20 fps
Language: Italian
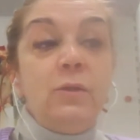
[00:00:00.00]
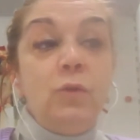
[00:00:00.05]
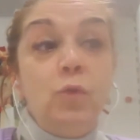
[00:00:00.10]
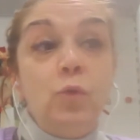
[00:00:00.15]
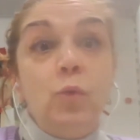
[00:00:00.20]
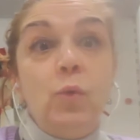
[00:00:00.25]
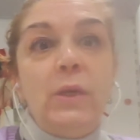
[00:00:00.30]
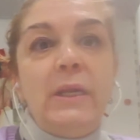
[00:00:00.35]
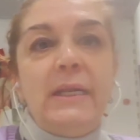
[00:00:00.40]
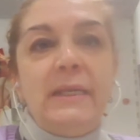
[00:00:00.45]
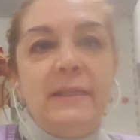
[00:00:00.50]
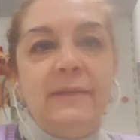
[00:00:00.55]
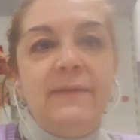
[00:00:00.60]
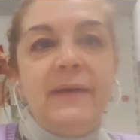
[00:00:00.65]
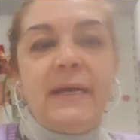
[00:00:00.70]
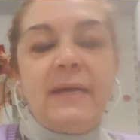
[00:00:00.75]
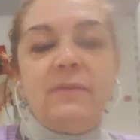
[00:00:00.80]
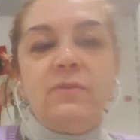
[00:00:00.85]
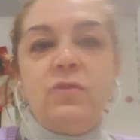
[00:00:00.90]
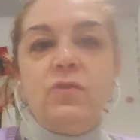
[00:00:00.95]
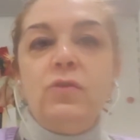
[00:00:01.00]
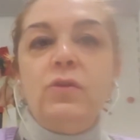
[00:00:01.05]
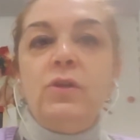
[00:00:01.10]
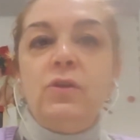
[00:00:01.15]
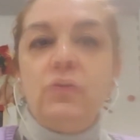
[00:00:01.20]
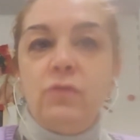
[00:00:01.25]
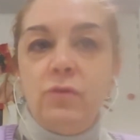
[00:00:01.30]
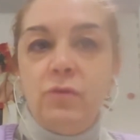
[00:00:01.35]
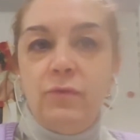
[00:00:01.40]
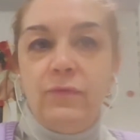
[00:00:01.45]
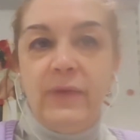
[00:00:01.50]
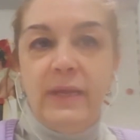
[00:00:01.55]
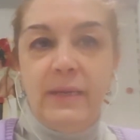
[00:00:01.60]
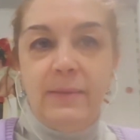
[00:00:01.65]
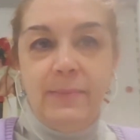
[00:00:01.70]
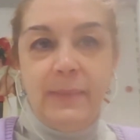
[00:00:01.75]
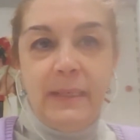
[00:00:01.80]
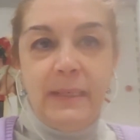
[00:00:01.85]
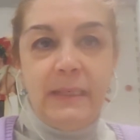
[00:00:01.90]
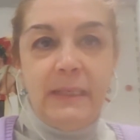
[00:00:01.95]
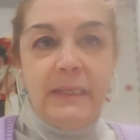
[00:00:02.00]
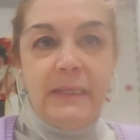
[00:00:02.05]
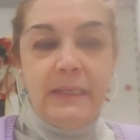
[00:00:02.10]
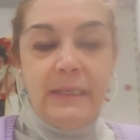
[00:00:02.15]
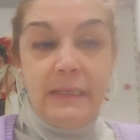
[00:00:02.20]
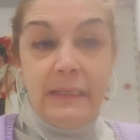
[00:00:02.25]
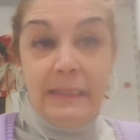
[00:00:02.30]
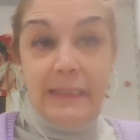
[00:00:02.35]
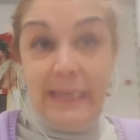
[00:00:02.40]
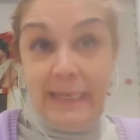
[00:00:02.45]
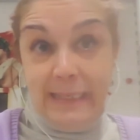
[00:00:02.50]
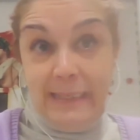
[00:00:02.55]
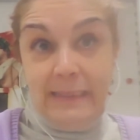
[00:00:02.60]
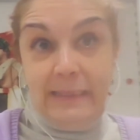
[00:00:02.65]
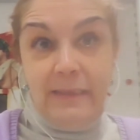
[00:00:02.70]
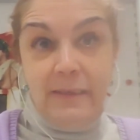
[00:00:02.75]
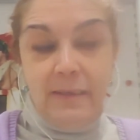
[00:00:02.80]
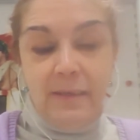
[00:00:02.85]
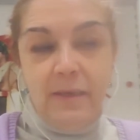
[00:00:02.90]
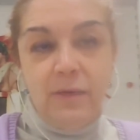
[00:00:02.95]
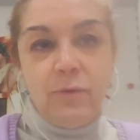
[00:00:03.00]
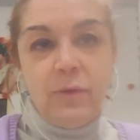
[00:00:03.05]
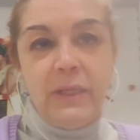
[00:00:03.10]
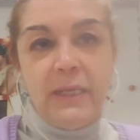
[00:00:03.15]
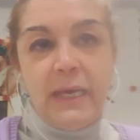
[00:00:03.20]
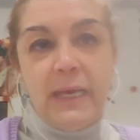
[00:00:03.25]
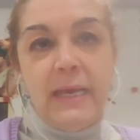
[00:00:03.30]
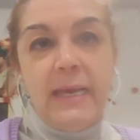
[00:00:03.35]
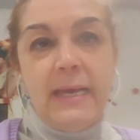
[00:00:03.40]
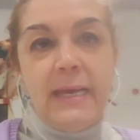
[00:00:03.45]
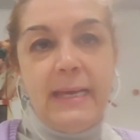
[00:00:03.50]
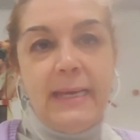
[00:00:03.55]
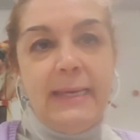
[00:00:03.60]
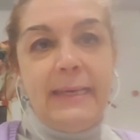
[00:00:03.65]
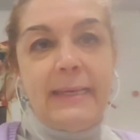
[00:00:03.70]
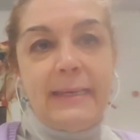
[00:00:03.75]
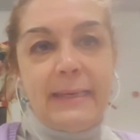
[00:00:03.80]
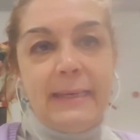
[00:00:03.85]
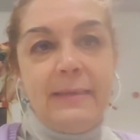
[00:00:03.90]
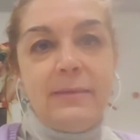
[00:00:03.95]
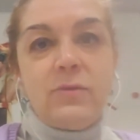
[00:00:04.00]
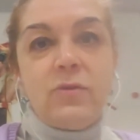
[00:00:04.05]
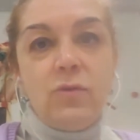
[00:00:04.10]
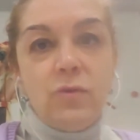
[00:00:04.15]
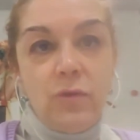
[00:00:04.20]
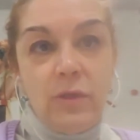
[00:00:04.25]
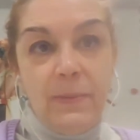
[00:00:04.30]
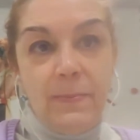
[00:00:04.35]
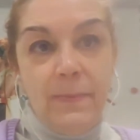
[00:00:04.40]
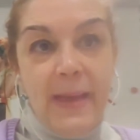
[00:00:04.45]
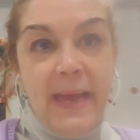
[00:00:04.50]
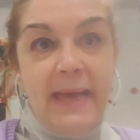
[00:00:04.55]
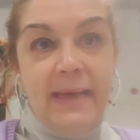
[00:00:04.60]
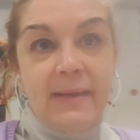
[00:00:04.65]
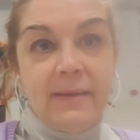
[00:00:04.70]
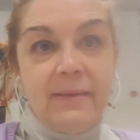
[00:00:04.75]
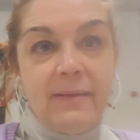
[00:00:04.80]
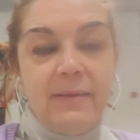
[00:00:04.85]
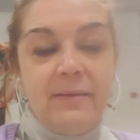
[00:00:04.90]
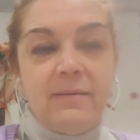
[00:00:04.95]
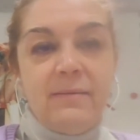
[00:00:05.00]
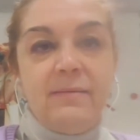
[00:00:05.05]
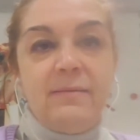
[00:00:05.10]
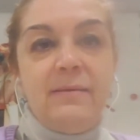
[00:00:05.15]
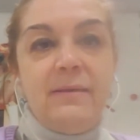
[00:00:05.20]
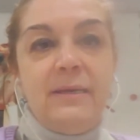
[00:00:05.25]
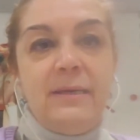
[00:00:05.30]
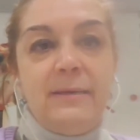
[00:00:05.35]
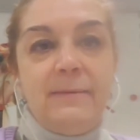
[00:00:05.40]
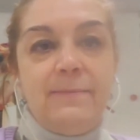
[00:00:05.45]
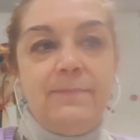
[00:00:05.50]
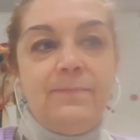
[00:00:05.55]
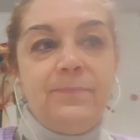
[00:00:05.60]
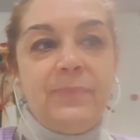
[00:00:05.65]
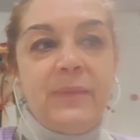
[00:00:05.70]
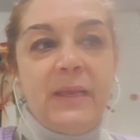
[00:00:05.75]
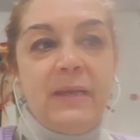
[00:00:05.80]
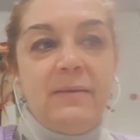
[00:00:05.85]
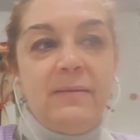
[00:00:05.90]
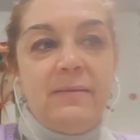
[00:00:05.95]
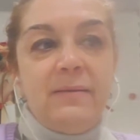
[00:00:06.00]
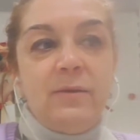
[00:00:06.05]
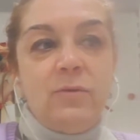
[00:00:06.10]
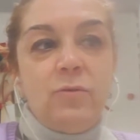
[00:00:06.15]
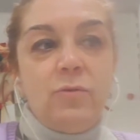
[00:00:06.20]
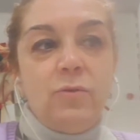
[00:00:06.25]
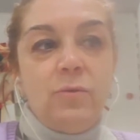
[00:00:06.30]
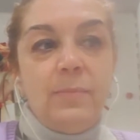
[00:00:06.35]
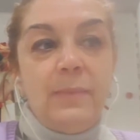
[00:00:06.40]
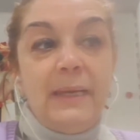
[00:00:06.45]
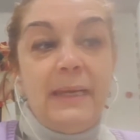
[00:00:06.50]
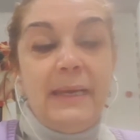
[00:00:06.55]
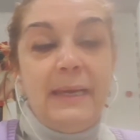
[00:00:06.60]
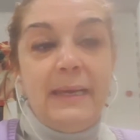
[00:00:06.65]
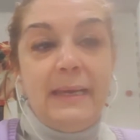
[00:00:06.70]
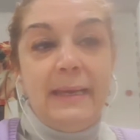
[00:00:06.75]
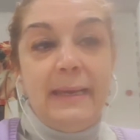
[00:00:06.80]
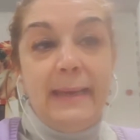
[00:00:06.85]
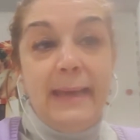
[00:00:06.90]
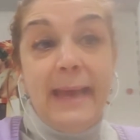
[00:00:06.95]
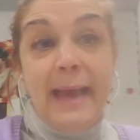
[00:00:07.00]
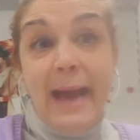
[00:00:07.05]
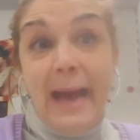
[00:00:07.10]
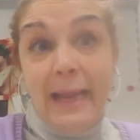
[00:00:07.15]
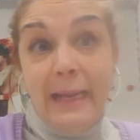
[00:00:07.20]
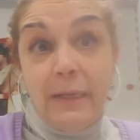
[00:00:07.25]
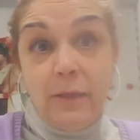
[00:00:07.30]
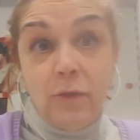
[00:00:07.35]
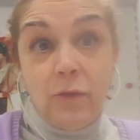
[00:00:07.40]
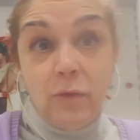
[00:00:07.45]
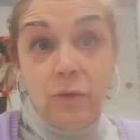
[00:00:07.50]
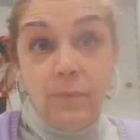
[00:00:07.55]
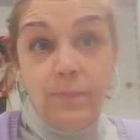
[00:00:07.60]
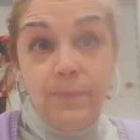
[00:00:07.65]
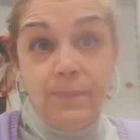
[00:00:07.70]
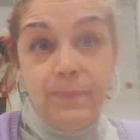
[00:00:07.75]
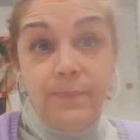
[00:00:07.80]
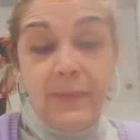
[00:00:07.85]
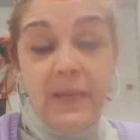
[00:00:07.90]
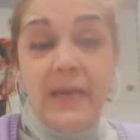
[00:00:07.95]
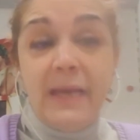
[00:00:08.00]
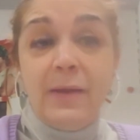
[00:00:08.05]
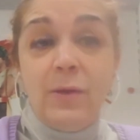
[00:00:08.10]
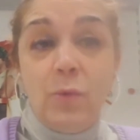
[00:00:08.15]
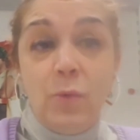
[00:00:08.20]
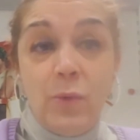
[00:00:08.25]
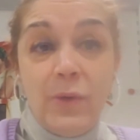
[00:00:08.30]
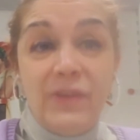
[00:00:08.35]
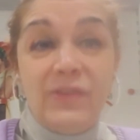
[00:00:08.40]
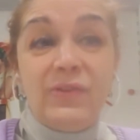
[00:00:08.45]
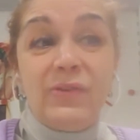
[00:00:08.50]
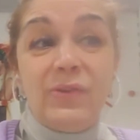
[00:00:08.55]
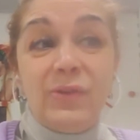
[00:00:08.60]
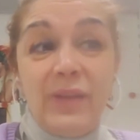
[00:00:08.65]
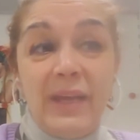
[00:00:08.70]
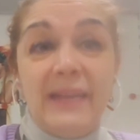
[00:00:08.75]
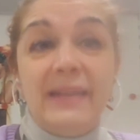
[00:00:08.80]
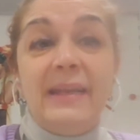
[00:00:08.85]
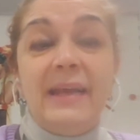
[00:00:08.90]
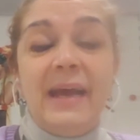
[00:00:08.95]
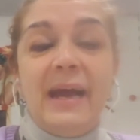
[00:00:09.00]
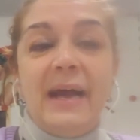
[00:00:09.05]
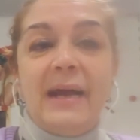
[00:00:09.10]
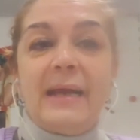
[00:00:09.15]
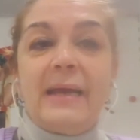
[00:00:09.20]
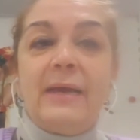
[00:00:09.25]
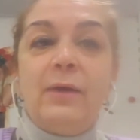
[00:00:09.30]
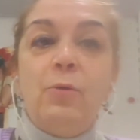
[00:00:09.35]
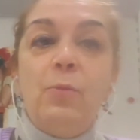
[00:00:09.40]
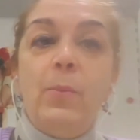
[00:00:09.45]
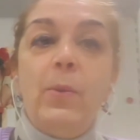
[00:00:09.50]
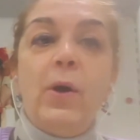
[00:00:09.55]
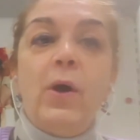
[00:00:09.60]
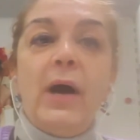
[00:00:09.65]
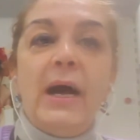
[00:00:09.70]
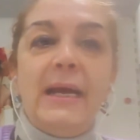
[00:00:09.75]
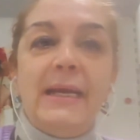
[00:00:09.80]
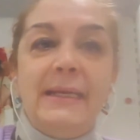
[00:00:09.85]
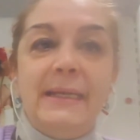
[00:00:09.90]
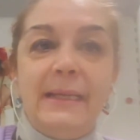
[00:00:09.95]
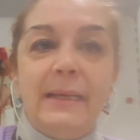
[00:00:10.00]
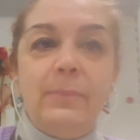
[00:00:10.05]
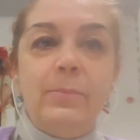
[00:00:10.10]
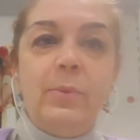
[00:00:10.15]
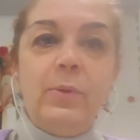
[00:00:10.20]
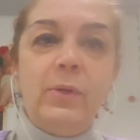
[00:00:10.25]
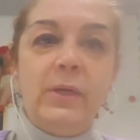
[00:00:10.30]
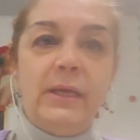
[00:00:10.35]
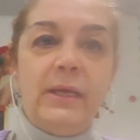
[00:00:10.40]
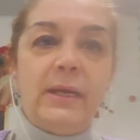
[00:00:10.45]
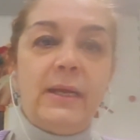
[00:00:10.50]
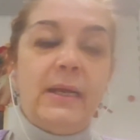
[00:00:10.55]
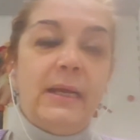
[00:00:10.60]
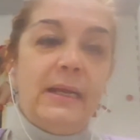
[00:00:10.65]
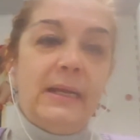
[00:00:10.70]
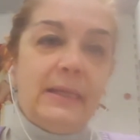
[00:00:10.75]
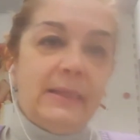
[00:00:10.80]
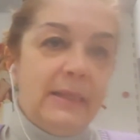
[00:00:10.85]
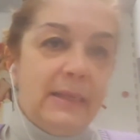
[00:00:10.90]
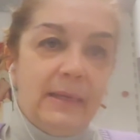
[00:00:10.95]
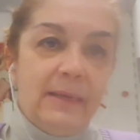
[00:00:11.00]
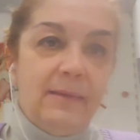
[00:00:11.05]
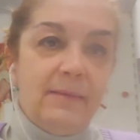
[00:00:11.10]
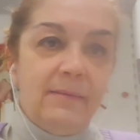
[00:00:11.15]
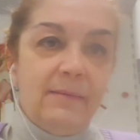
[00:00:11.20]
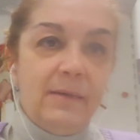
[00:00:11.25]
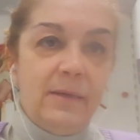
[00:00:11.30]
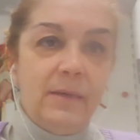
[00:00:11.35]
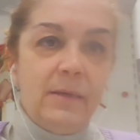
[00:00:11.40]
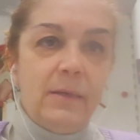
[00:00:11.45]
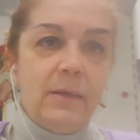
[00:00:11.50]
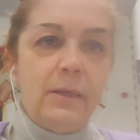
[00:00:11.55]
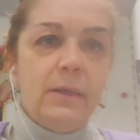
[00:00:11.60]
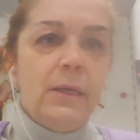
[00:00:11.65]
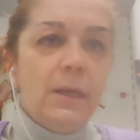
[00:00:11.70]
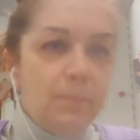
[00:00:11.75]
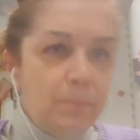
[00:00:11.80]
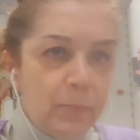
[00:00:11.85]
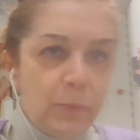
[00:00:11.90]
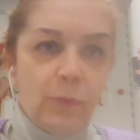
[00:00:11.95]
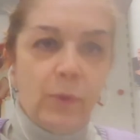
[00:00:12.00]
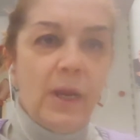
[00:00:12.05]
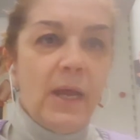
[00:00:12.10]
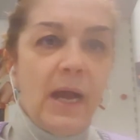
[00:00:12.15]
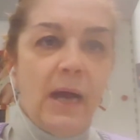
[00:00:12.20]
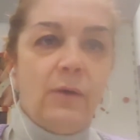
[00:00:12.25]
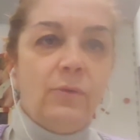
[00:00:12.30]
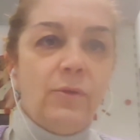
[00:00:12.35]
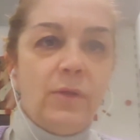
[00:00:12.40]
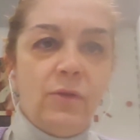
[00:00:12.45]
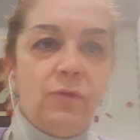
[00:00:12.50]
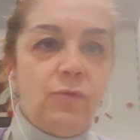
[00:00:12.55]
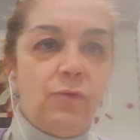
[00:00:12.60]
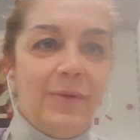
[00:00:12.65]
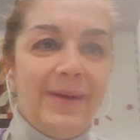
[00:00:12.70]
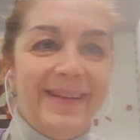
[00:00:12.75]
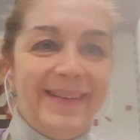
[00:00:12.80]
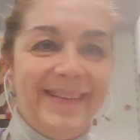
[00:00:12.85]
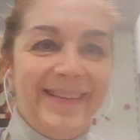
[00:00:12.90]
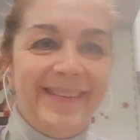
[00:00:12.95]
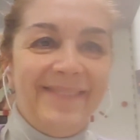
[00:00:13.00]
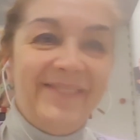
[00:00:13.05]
Due, le divagazioni sono veramente tante e quindi il rischio di perdersi, mm, secondo me, è alto e questo tende anche un po' a indebolire la tesi che pure ha una sua